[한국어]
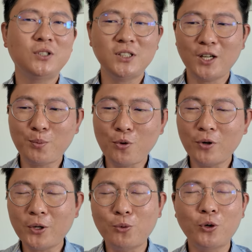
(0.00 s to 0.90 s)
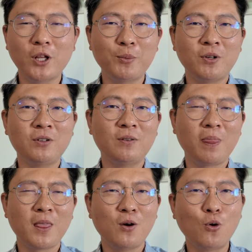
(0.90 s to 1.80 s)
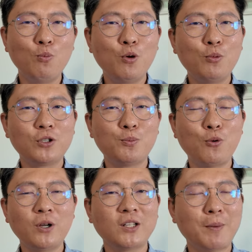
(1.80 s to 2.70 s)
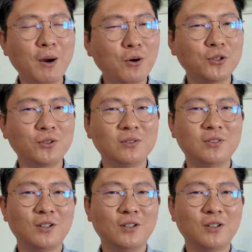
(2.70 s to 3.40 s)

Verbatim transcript: 시장의 폭락에 오게 되면은 온몸으로 그 폭락을 다 맞거든요.